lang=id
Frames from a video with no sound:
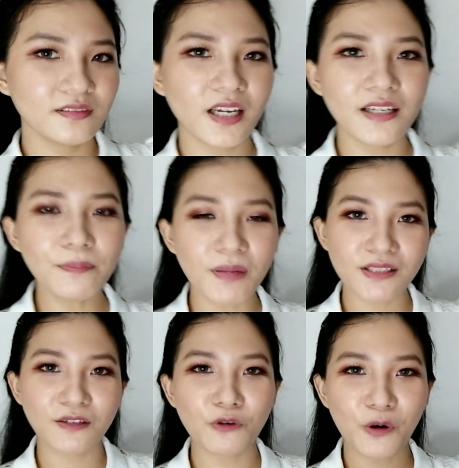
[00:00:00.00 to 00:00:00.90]
Jadi
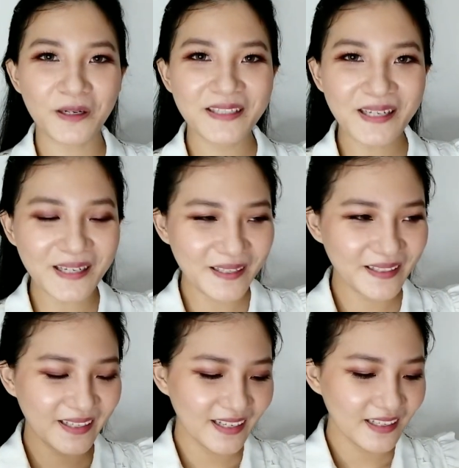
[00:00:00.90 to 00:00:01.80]
pas aku order
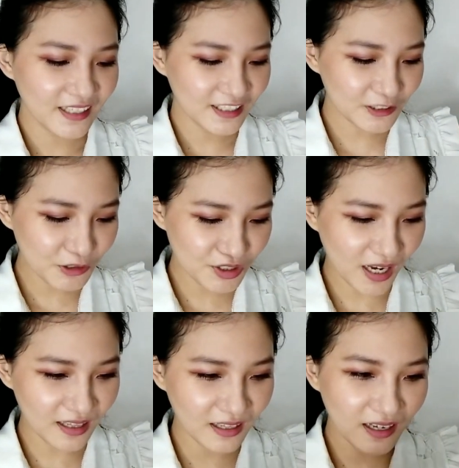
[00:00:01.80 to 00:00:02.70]
kayaknya aku
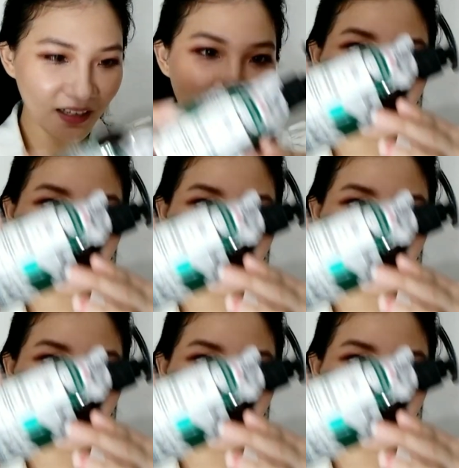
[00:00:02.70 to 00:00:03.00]
salah